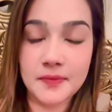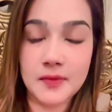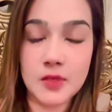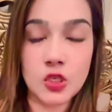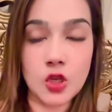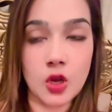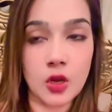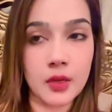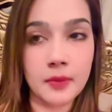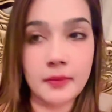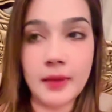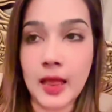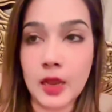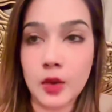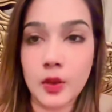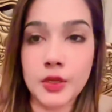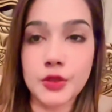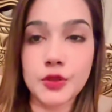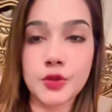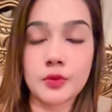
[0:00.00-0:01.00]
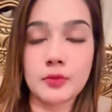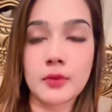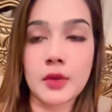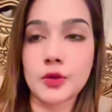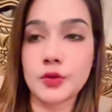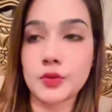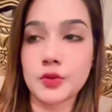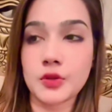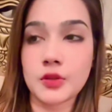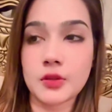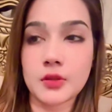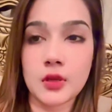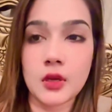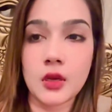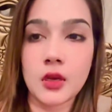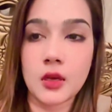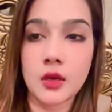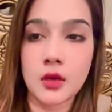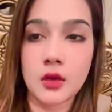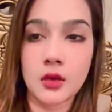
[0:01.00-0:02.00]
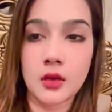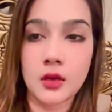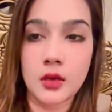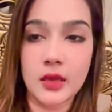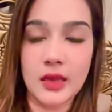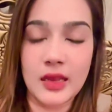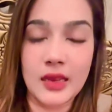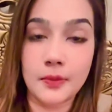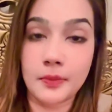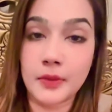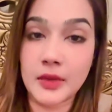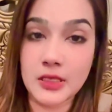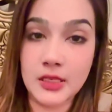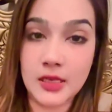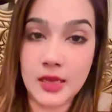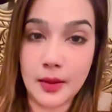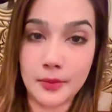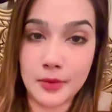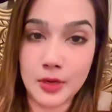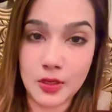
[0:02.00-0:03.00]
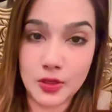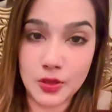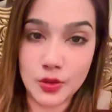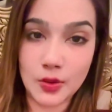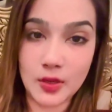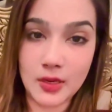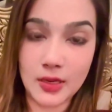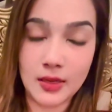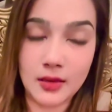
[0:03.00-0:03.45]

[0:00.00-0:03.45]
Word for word: সে অনেক ভালো একজন মানুষ এর বেশি আমার আসলে